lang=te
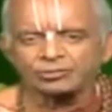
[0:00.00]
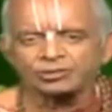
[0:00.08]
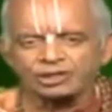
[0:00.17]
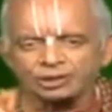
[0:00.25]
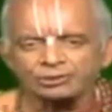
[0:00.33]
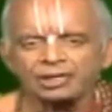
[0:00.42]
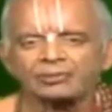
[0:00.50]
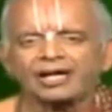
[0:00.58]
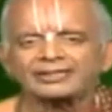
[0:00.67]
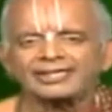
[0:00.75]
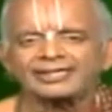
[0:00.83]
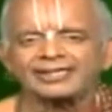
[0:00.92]
కరుణ
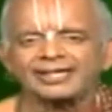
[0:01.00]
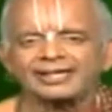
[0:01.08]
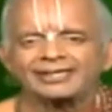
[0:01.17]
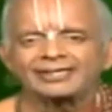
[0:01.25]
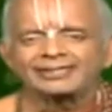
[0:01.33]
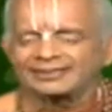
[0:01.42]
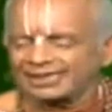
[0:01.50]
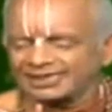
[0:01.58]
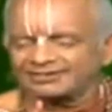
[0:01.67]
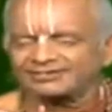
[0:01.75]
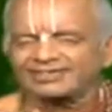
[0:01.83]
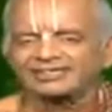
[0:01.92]
కరుణమార్యేనా
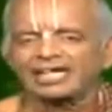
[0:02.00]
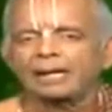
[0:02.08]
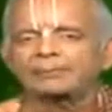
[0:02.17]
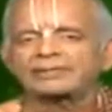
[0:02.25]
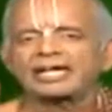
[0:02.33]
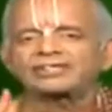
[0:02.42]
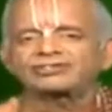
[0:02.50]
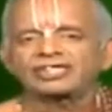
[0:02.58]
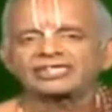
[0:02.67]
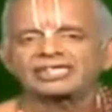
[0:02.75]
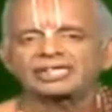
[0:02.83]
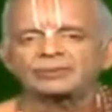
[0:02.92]
నకచ్చిన్
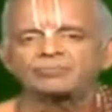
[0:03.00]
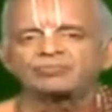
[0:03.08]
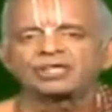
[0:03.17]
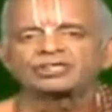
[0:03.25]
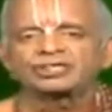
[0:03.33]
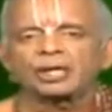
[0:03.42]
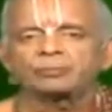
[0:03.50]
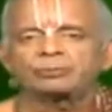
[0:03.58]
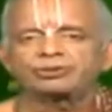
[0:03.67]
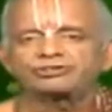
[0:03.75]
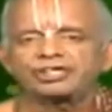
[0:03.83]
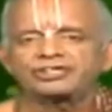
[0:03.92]
అపరాధ్యతి
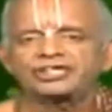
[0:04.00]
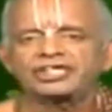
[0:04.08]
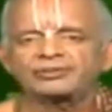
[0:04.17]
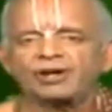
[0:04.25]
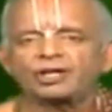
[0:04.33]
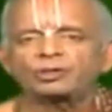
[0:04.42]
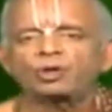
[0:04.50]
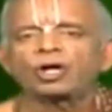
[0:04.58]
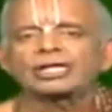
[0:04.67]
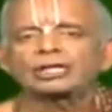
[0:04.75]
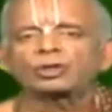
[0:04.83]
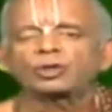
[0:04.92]
తప్పు వాడు
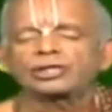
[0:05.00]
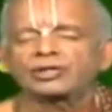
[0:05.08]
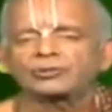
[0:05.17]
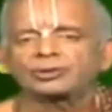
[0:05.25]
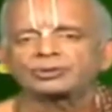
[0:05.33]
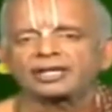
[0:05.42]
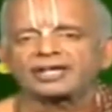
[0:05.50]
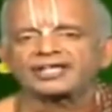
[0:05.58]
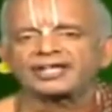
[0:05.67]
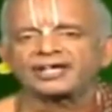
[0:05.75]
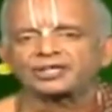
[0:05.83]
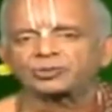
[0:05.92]
లోకంలో
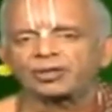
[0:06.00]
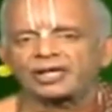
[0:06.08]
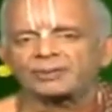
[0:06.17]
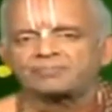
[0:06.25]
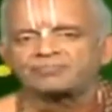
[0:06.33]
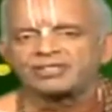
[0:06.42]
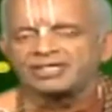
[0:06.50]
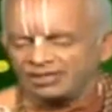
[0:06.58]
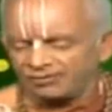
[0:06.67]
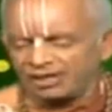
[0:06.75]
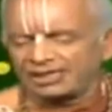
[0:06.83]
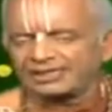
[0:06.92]
ఎవడున్నాడయ్యా హనుమ
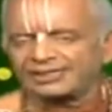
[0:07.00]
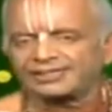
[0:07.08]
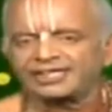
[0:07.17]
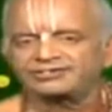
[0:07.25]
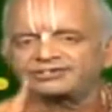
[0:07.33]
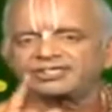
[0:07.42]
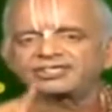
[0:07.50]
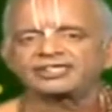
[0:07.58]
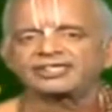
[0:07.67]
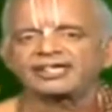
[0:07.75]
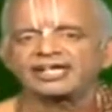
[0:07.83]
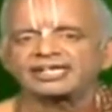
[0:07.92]
వాళ్ళని రక్షించి
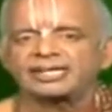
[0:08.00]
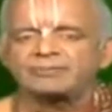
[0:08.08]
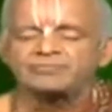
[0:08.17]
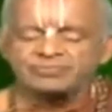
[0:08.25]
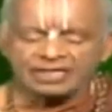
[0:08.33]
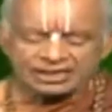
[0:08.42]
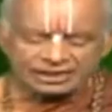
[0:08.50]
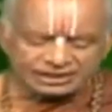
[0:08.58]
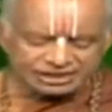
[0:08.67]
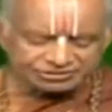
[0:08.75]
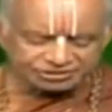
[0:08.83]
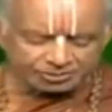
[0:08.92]
తీరాలి
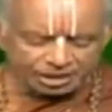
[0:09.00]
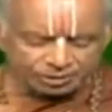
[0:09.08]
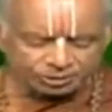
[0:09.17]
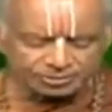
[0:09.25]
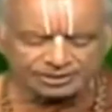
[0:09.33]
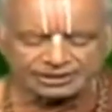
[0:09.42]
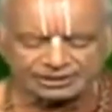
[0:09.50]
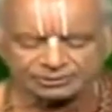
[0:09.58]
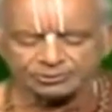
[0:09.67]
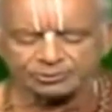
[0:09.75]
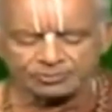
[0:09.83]
ఇది క్షమాగుణం అంటేను